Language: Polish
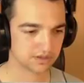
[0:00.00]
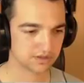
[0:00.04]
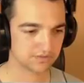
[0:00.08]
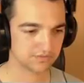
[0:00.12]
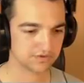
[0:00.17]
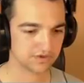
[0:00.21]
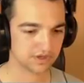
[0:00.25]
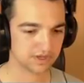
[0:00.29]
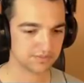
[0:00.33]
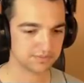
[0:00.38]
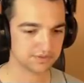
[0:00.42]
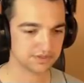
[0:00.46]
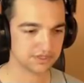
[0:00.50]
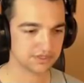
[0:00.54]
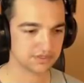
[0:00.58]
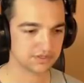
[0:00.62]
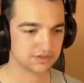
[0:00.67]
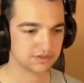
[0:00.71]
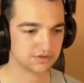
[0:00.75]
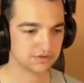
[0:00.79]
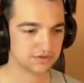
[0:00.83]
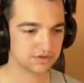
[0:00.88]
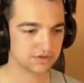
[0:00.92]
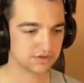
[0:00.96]
nowy update
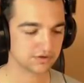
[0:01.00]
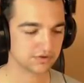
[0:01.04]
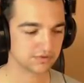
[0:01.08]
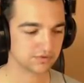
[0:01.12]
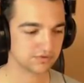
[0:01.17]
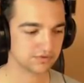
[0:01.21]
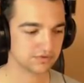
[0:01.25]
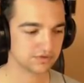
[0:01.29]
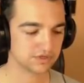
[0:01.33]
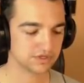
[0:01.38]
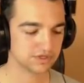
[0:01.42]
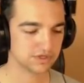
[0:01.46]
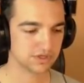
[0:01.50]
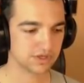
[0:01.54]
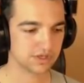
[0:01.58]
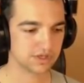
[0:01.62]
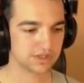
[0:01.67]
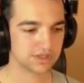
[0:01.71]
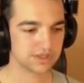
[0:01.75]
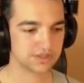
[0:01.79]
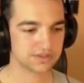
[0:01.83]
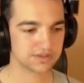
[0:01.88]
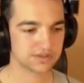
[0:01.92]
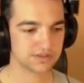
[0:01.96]
do Dekru
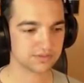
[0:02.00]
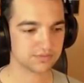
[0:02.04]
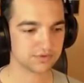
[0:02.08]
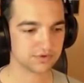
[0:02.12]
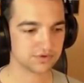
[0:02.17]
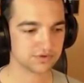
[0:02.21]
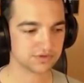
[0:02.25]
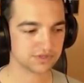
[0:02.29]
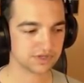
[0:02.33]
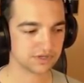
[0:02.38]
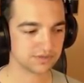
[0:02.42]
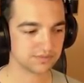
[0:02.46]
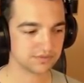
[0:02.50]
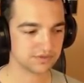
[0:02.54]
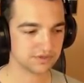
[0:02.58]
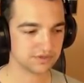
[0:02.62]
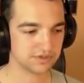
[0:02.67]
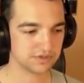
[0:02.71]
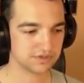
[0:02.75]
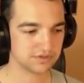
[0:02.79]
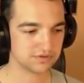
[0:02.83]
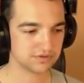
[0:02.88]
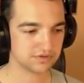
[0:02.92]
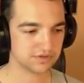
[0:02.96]
z
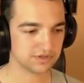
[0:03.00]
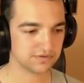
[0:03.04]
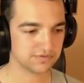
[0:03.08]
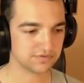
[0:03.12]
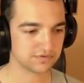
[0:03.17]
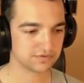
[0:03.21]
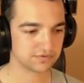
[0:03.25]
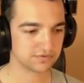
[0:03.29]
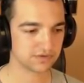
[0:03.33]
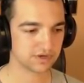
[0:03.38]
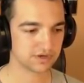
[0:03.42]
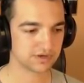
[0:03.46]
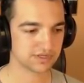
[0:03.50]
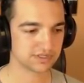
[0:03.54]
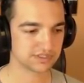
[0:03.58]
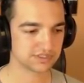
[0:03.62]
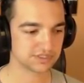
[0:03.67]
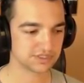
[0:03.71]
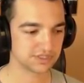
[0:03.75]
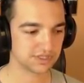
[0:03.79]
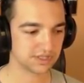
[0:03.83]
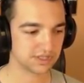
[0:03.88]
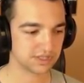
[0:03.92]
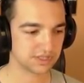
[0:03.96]
samochodami do driftu, a
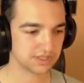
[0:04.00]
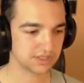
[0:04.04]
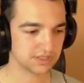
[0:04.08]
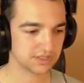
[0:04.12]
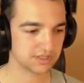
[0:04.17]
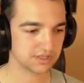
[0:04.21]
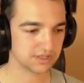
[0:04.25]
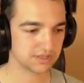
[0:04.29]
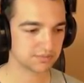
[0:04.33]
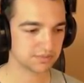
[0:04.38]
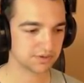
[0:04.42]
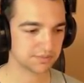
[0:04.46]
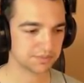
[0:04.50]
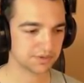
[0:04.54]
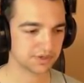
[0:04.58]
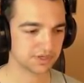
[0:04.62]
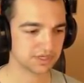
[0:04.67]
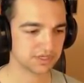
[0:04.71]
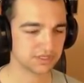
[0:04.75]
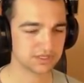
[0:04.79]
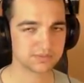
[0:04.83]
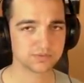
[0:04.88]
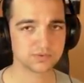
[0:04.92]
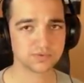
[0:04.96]
raczej z chyba
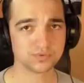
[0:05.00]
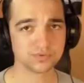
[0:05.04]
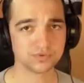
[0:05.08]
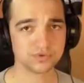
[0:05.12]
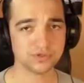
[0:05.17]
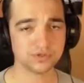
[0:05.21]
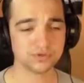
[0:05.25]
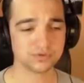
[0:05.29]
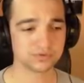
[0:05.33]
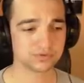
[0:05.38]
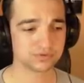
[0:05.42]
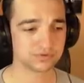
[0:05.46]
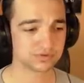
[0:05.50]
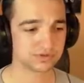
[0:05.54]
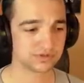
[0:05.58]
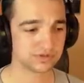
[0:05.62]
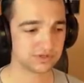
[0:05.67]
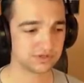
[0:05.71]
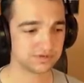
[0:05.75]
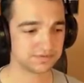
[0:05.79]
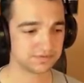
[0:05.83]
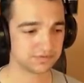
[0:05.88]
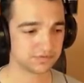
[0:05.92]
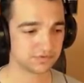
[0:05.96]
pakietem tuningu do
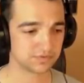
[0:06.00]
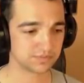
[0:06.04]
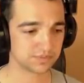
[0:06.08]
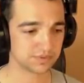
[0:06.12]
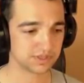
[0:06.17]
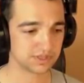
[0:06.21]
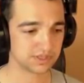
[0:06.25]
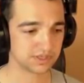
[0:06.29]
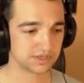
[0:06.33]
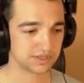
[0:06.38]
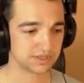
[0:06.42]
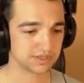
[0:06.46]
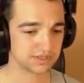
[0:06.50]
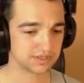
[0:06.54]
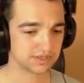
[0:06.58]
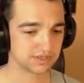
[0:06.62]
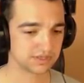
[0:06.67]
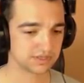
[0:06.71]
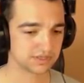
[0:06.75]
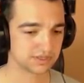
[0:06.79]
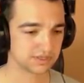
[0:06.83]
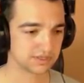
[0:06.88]
driftu specjalnie.